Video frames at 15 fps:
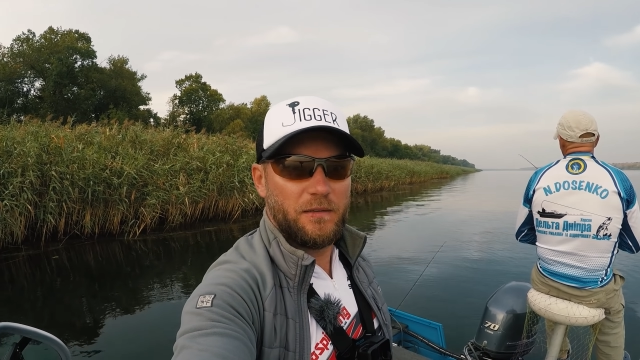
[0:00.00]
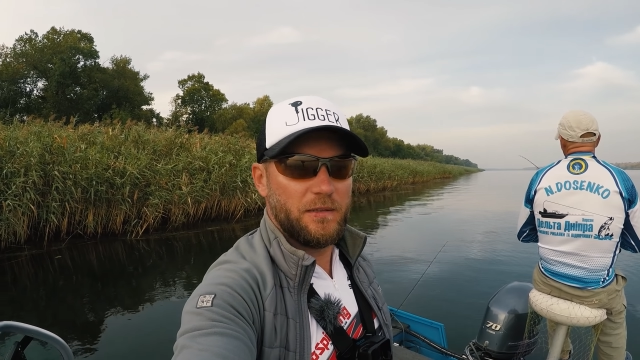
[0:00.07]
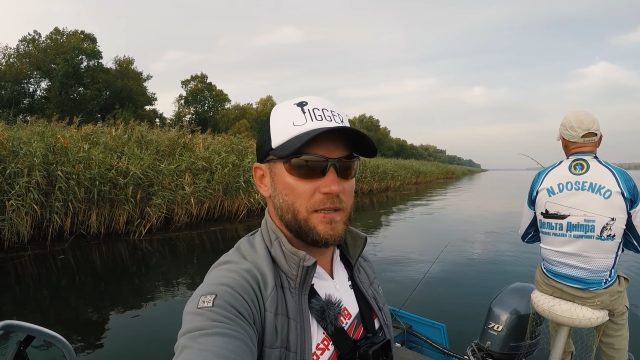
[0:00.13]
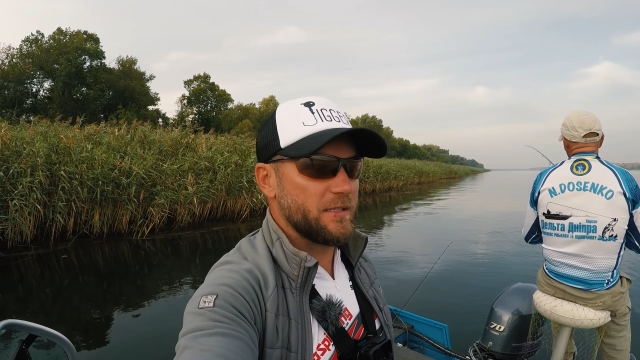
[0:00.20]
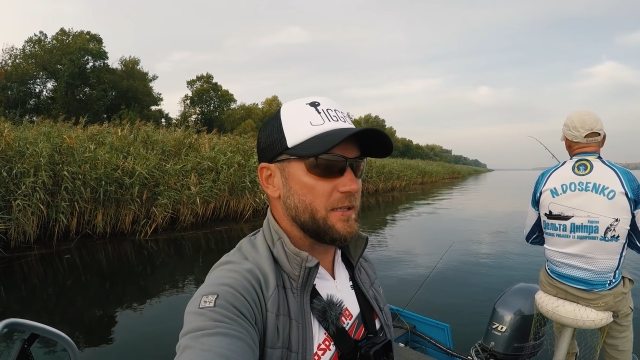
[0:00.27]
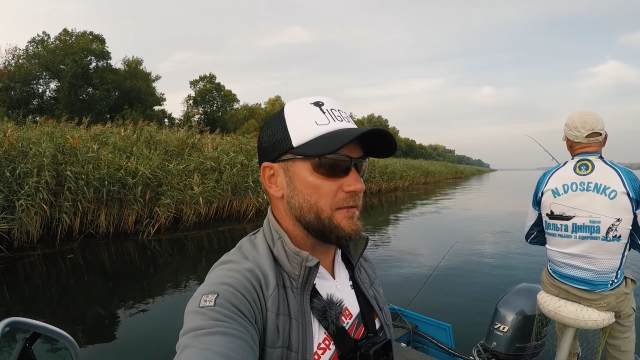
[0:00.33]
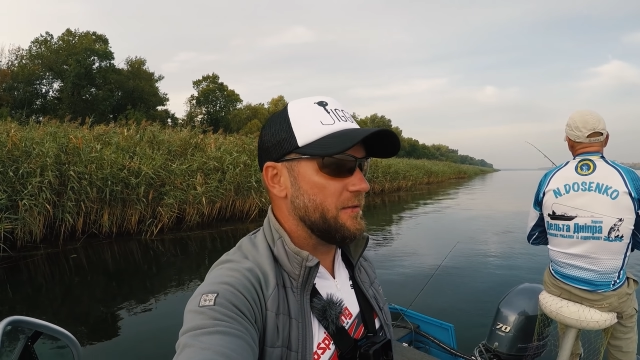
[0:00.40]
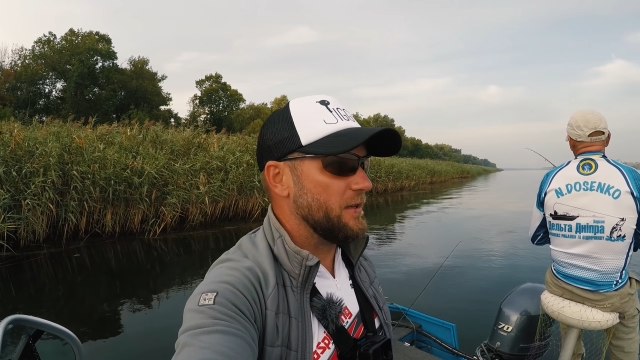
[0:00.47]
на
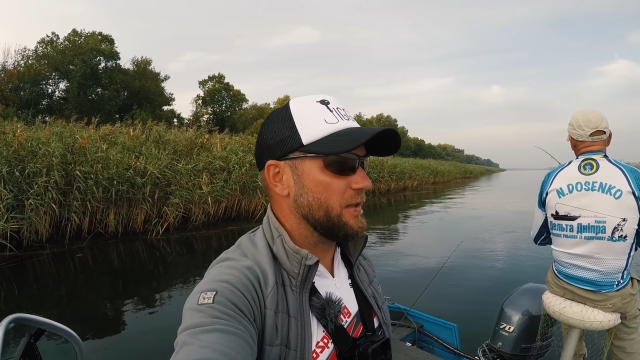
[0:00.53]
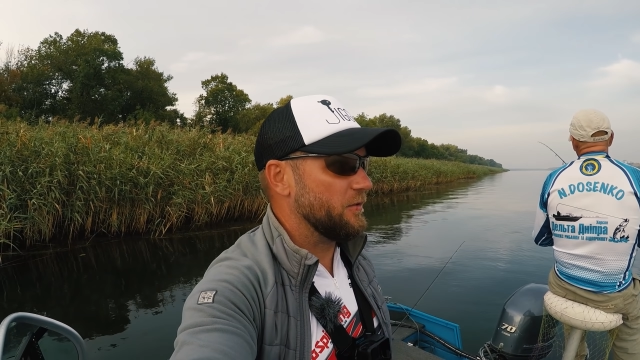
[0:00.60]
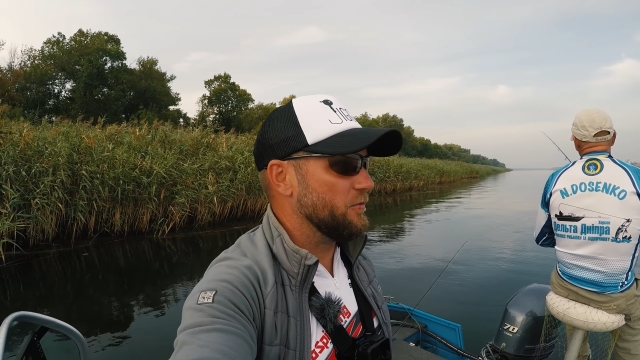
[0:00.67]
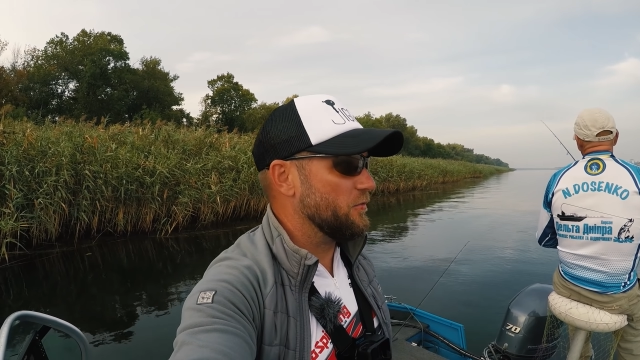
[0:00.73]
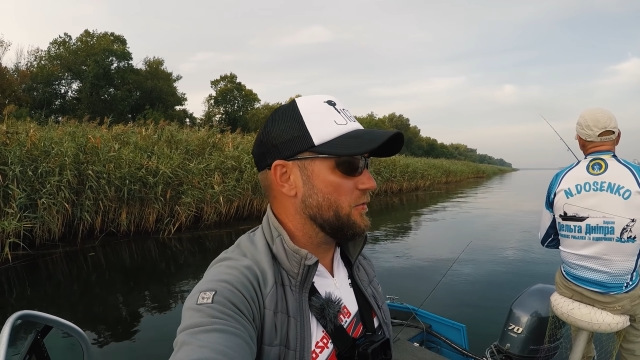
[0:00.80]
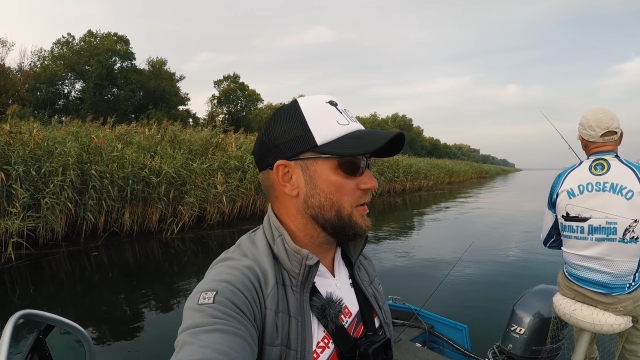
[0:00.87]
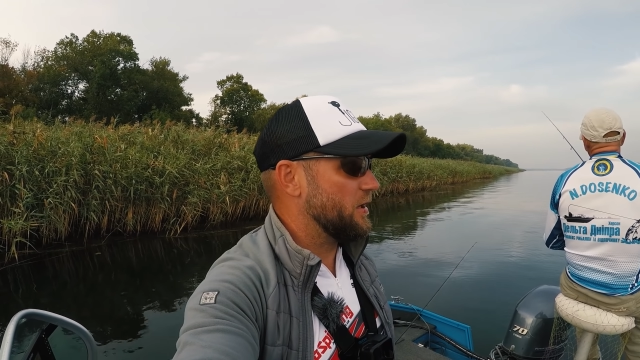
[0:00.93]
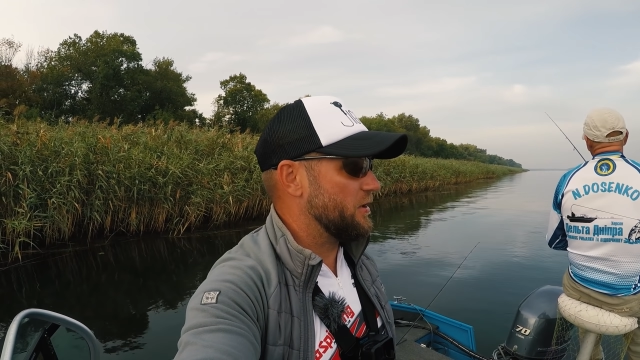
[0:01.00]

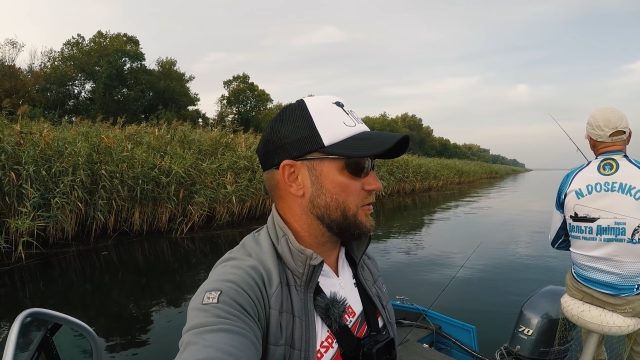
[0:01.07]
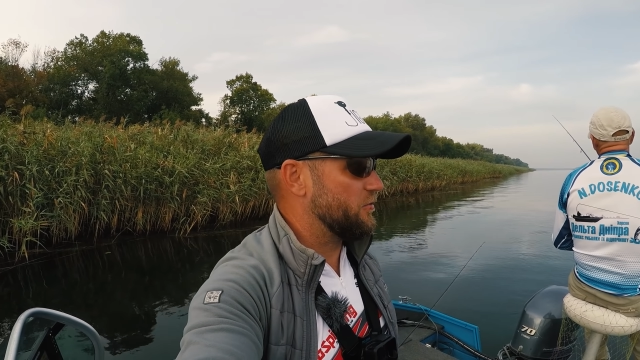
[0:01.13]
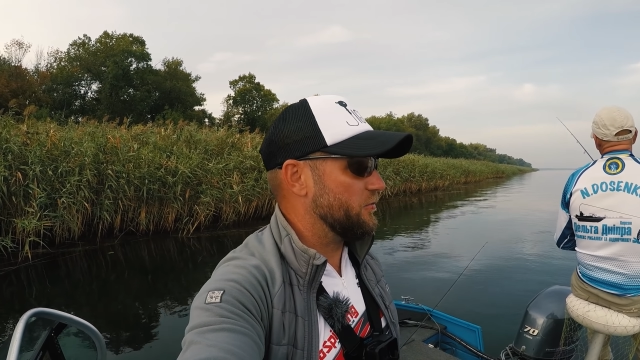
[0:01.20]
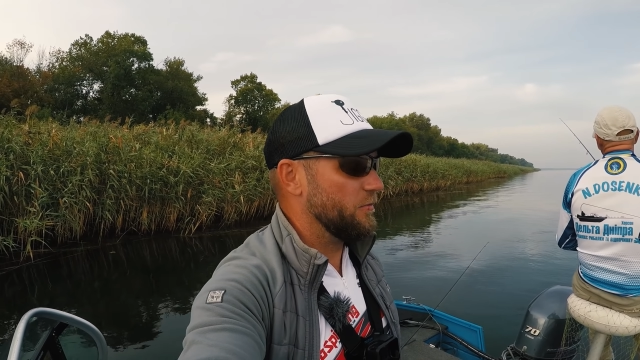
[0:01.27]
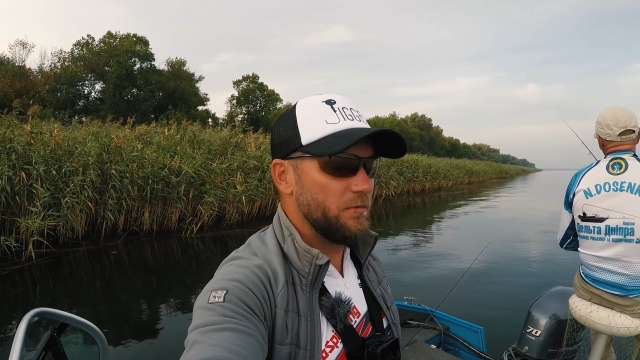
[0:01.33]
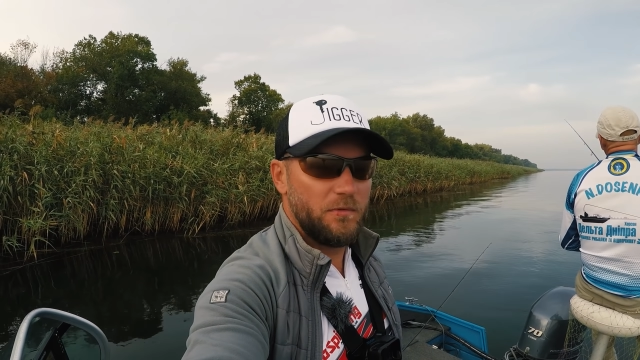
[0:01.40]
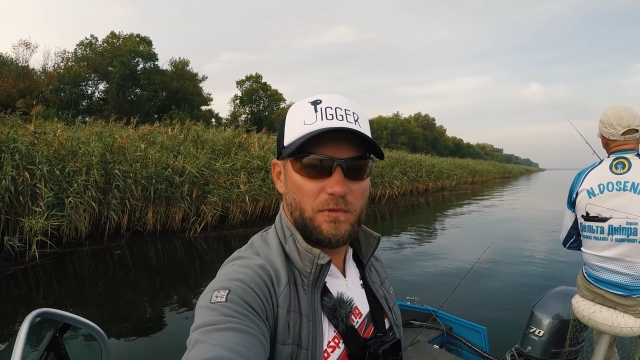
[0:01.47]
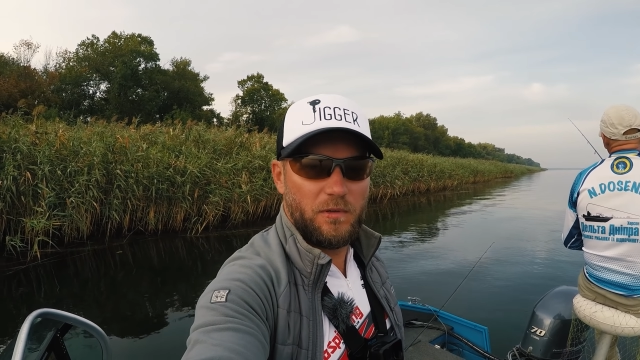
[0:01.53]
заветную
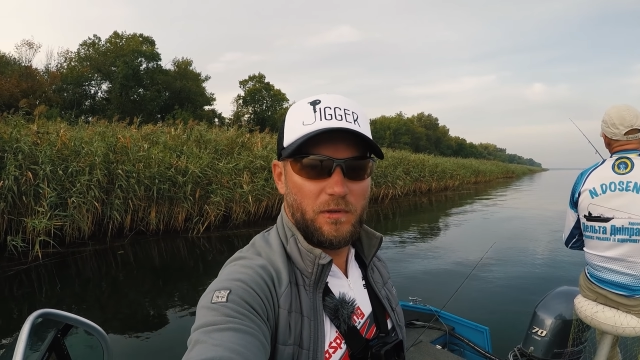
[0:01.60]
нашу